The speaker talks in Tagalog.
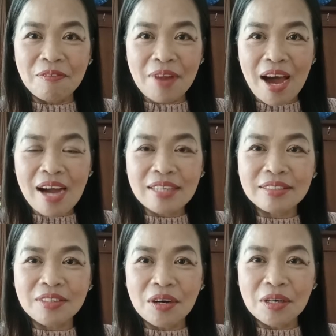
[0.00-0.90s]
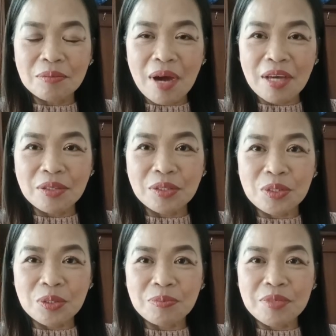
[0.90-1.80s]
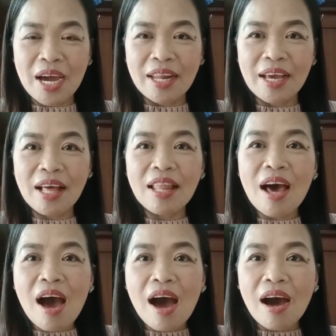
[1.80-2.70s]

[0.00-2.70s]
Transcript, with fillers: vlog on my YouTube channel.